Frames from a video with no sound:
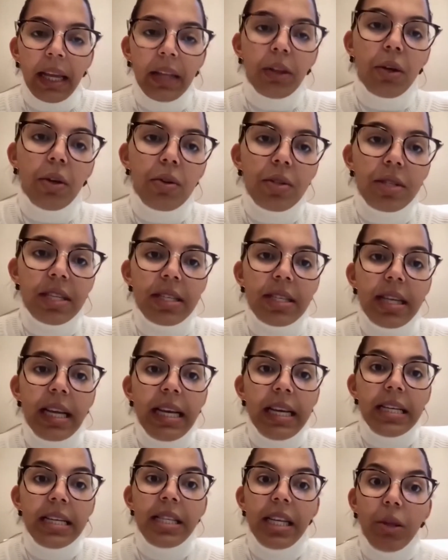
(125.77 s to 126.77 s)
Entonces,
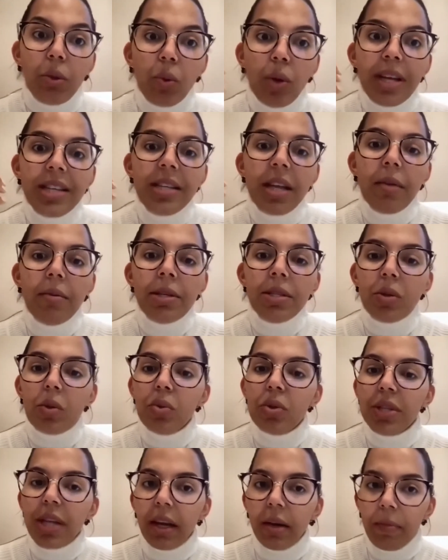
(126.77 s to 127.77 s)
si tú la sabes
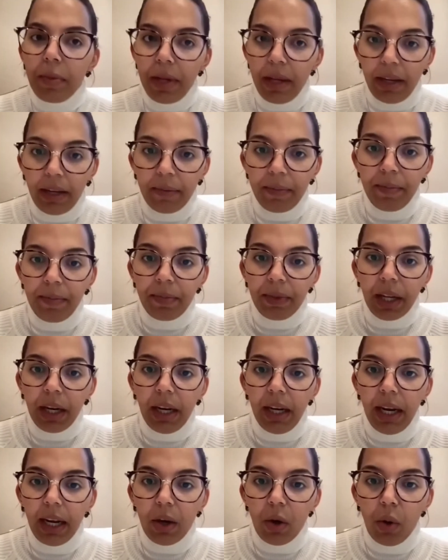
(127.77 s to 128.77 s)
usar bien,
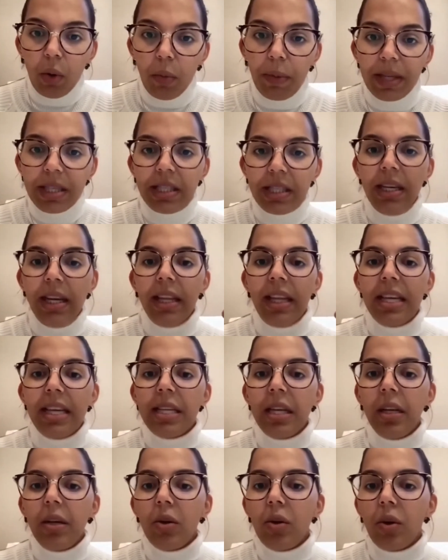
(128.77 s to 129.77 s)
la copa, si le
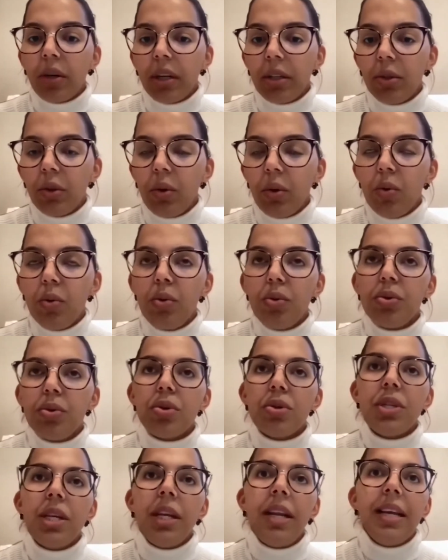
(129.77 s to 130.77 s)
das el correcto
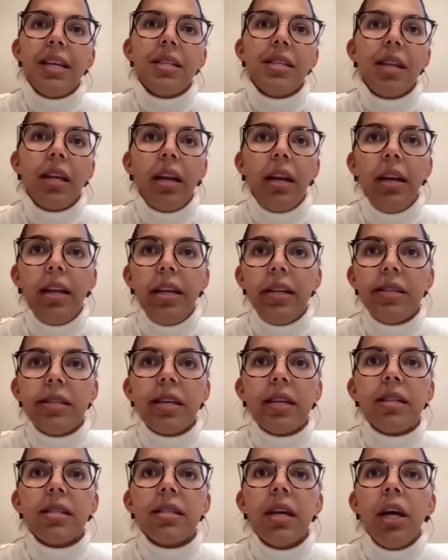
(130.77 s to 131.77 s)
uso, si la
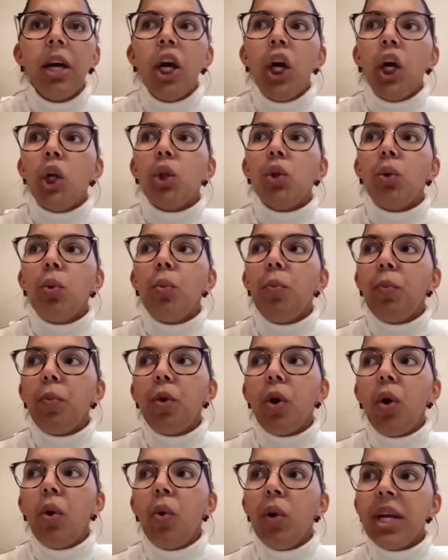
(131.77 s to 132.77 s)
esterilizas, tú
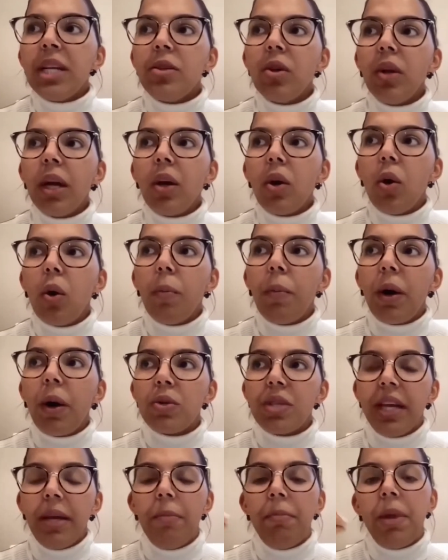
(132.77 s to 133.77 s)
con una sola copa,
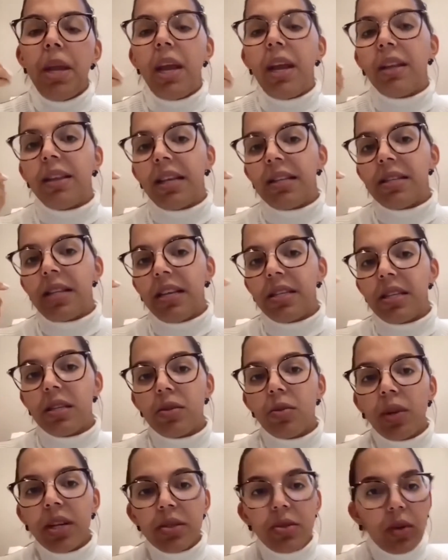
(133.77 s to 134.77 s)
o sea, inviertas, haces
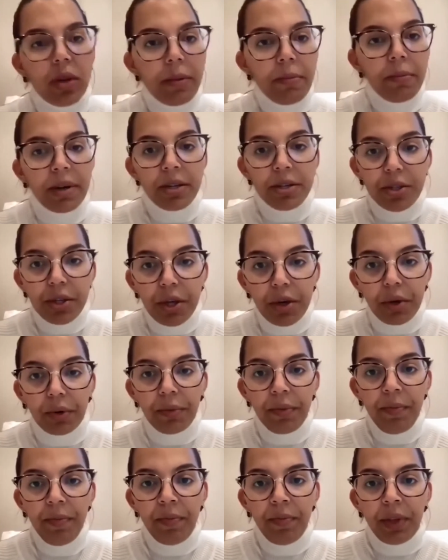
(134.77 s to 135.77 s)
una sola
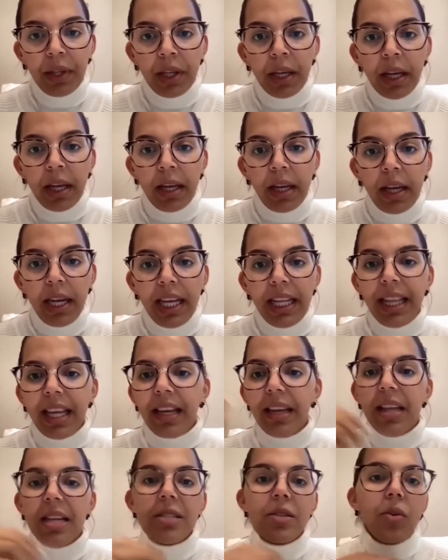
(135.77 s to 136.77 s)
inversión y te
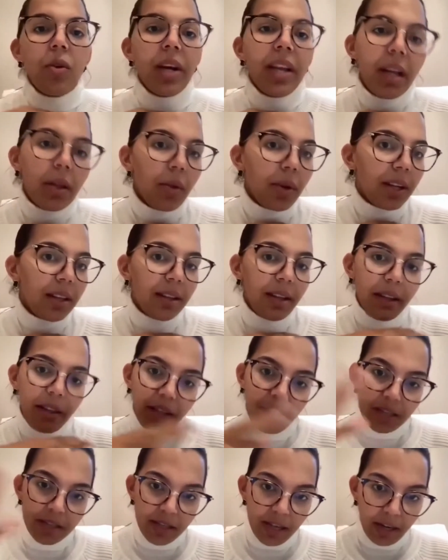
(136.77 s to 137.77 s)
quedas con ella durante
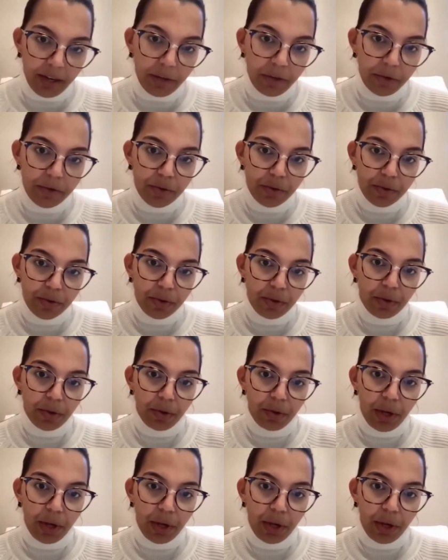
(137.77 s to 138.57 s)
10 años.